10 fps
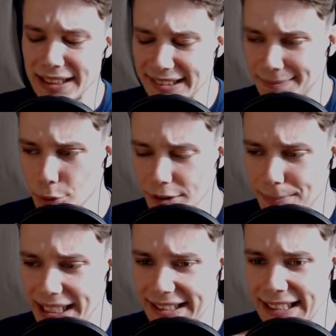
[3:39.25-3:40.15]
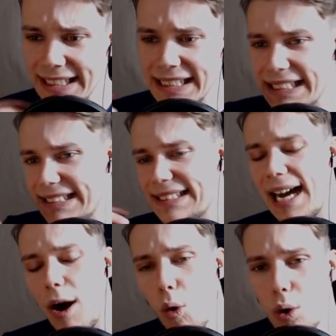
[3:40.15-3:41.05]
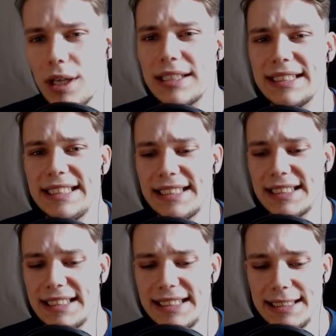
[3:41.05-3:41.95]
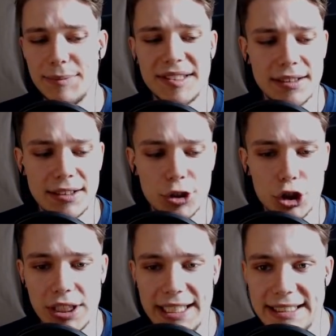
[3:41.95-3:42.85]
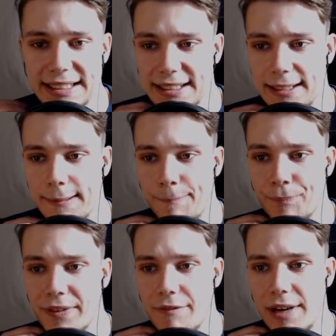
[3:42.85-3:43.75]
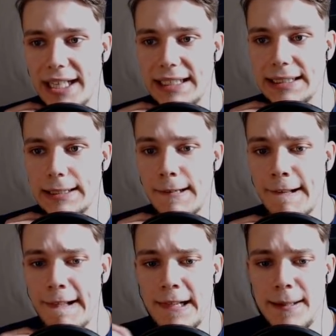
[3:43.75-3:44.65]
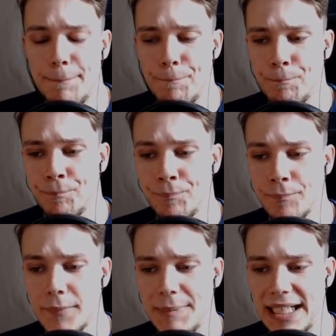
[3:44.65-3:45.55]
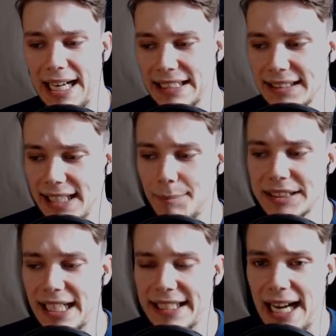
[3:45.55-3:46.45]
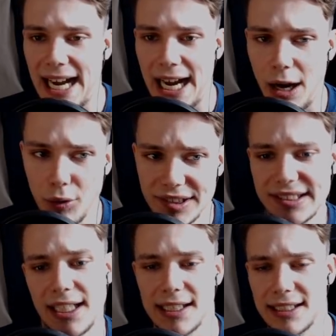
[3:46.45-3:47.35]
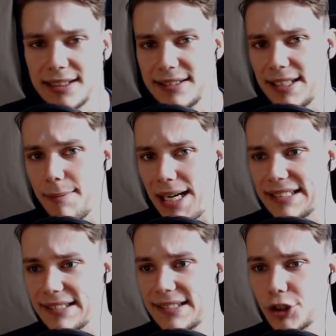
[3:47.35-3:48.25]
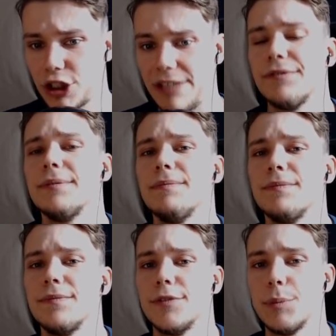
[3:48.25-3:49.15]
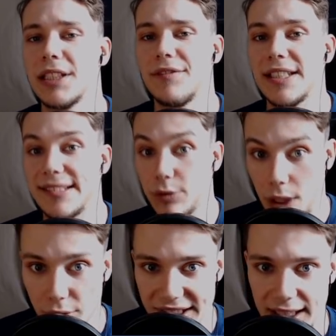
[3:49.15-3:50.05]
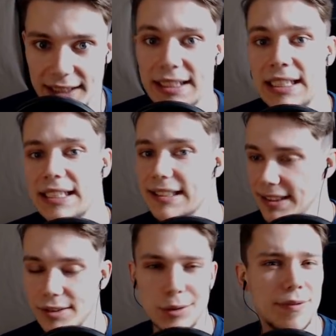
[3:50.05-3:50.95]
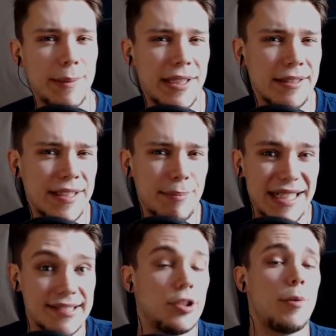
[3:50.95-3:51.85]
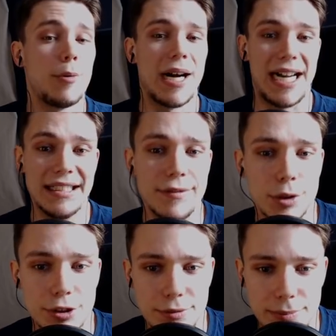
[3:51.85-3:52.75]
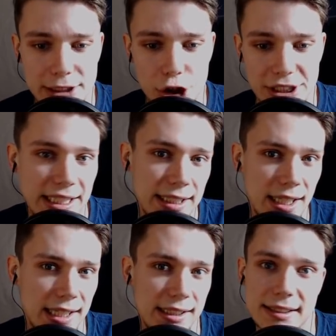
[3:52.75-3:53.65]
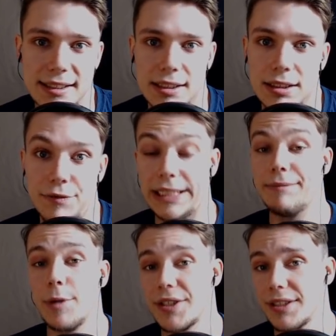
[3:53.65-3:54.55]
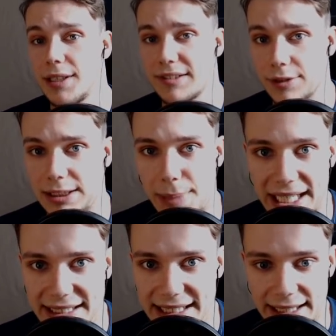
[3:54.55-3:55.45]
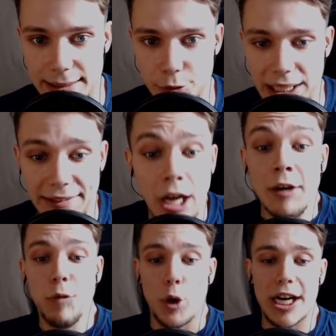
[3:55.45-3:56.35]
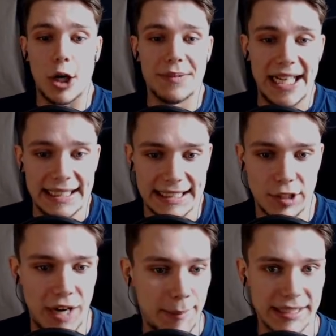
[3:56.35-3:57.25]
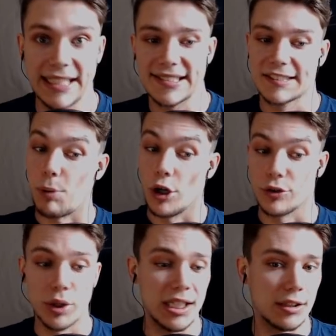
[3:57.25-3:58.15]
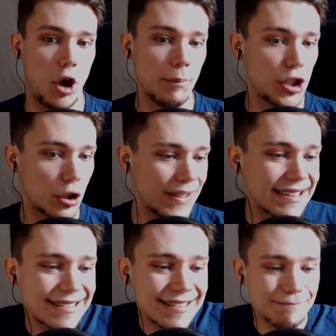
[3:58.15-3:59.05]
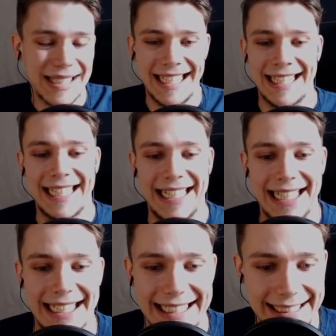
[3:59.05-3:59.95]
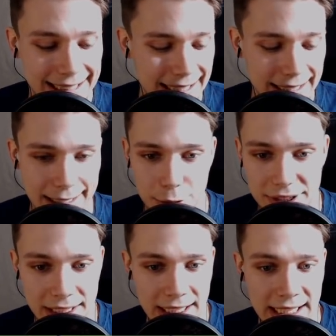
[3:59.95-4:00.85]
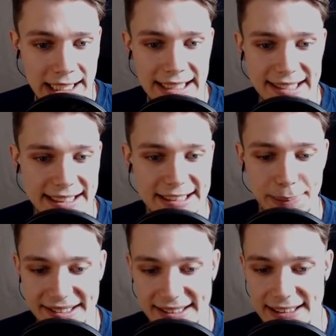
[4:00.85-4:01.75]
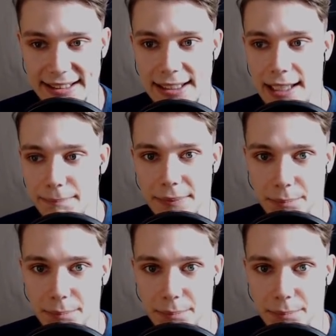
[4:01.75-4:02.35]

dieses Boost Pad ist auch nicht in dem Sinne schlecht, ähm, weil mh, mm, man kann damit ein Ausgang in seiner Basis schaffen, wo man quasi nur raus kann. Ist ganz gut, wenn man, wenn die Basis doch mal überrannt wird und man schnell halt äh, fliehen möchte. Also die Beine in die Hand nimmt. So Woher kommt der denn jetzt auf einmal? Der ist gespawnt, oder? Komm schon, was? Ach. Na gut. Ist ja nichts passiert. Hat